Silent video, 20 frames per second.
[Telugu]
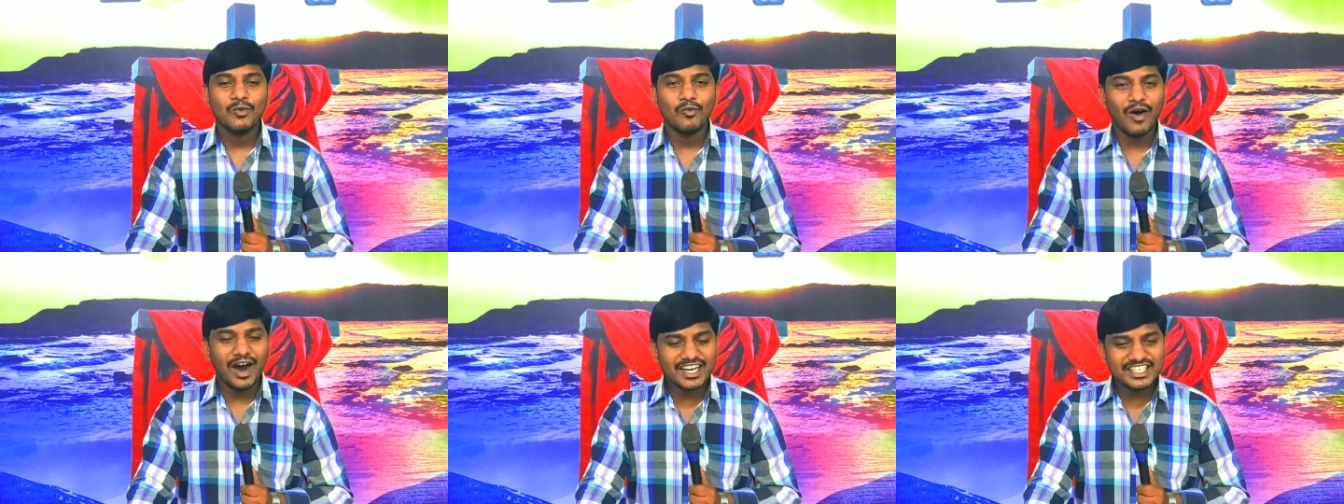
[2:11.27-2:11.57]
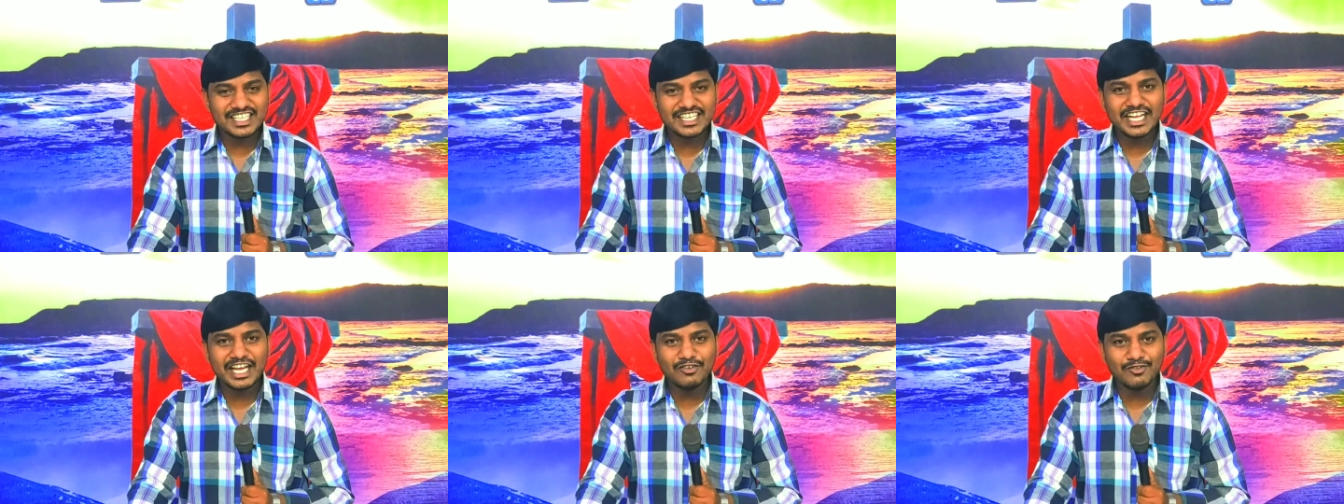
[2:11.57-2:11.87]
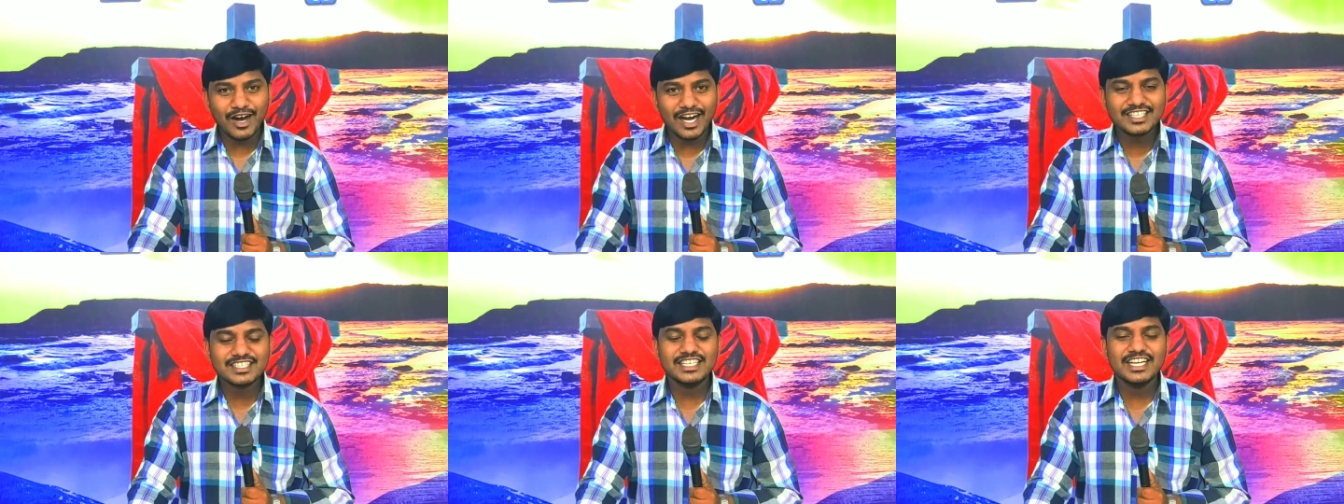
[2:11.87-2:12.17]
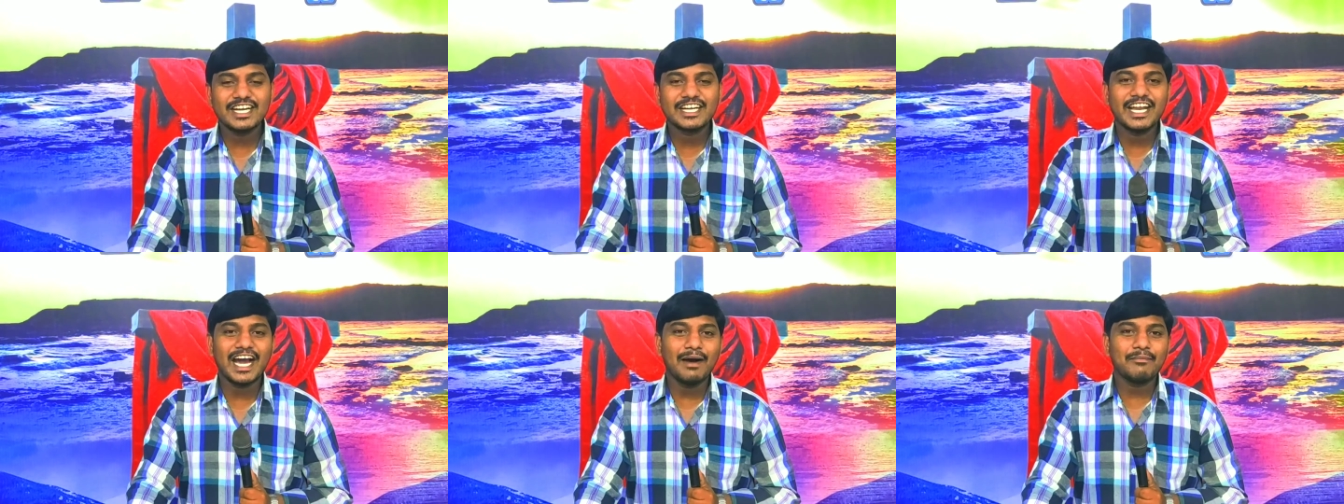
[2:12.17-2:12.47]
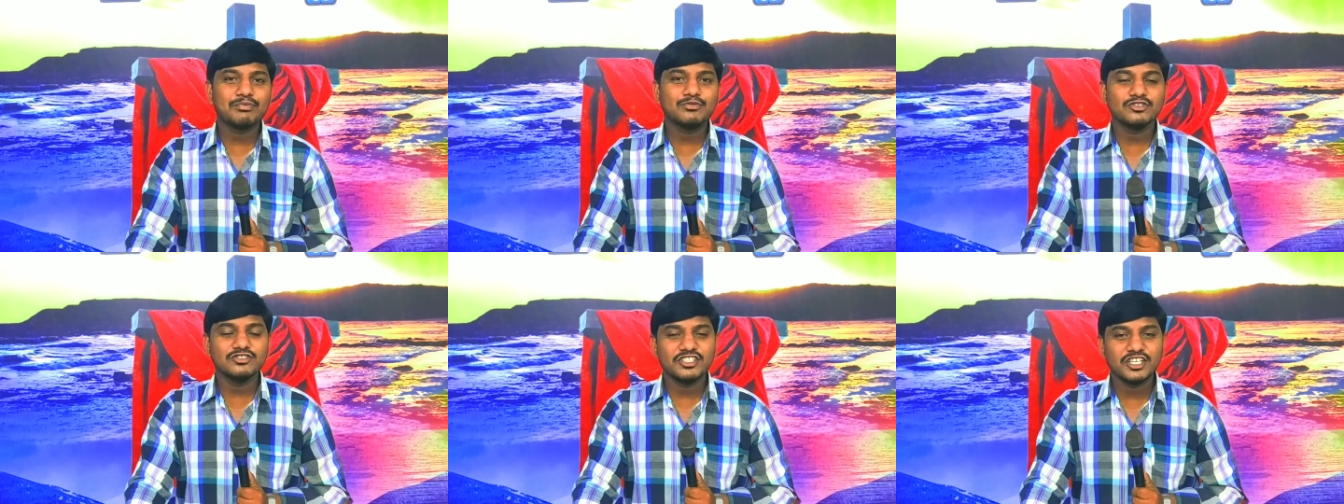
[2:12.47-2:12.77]
వాటినే వాటిని
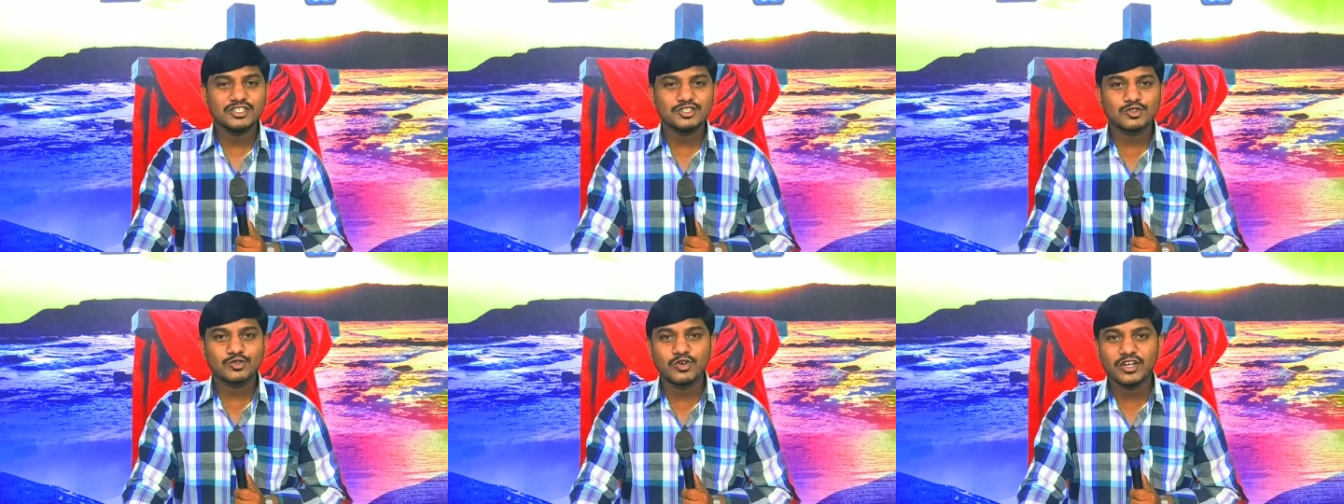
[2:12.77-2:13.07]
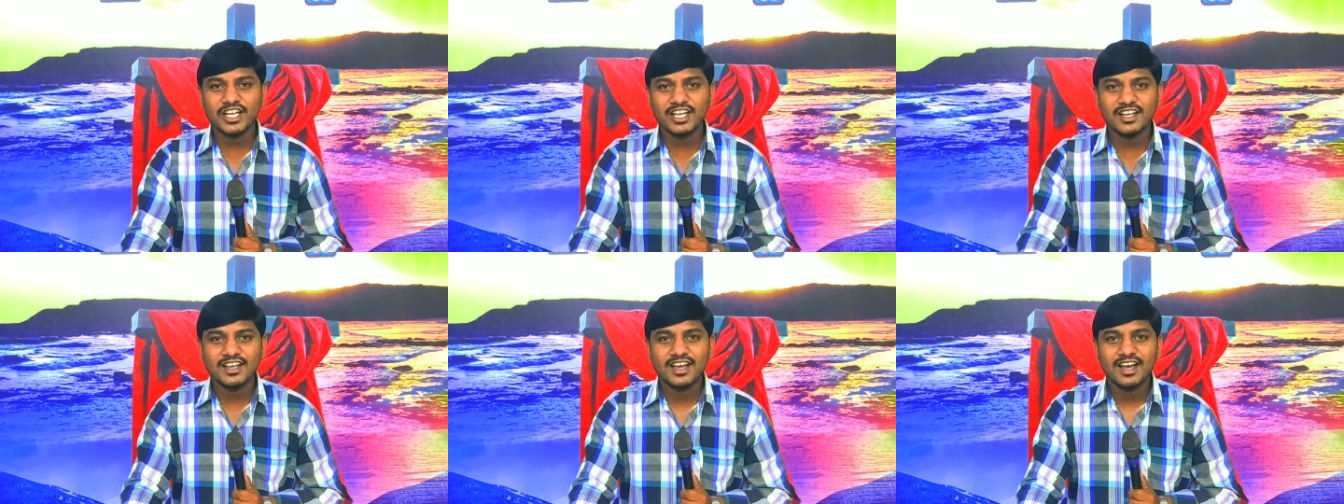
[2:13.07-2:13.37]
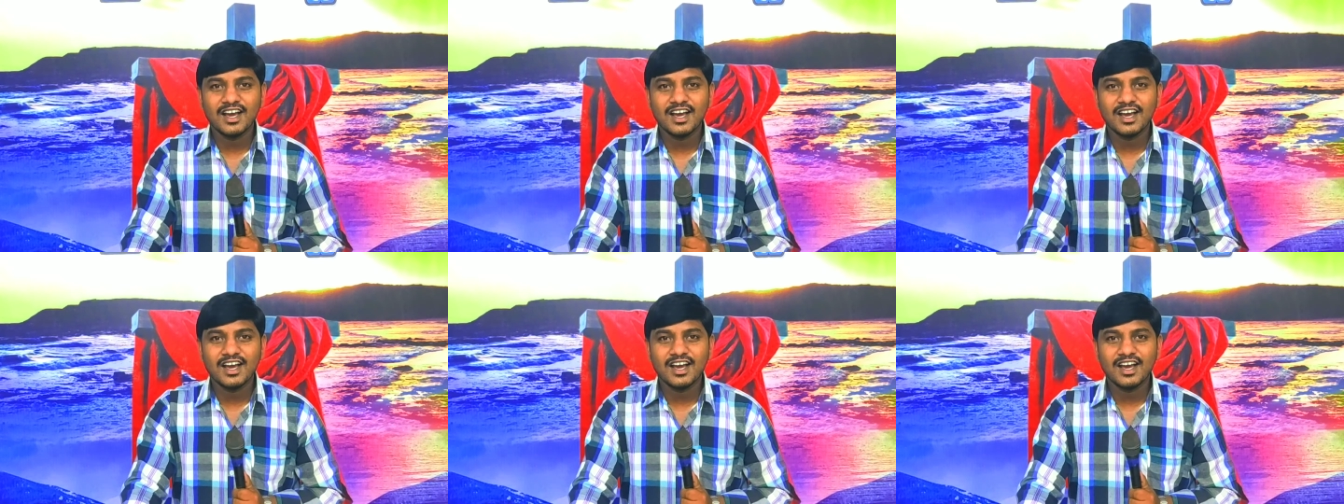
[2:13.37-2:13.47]
జ్ఞాపకం చేసుకొని